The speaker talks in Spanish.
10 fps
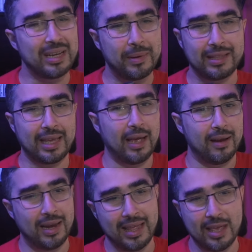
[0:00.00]

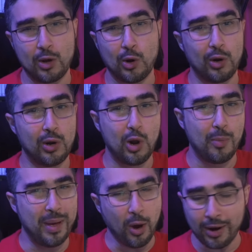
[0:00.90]
honestamente le digo,
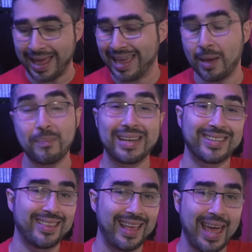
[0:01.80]
lo mejor es que
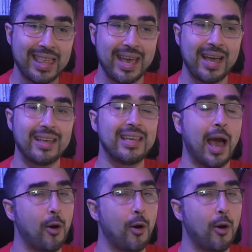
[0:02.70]
pasen de ella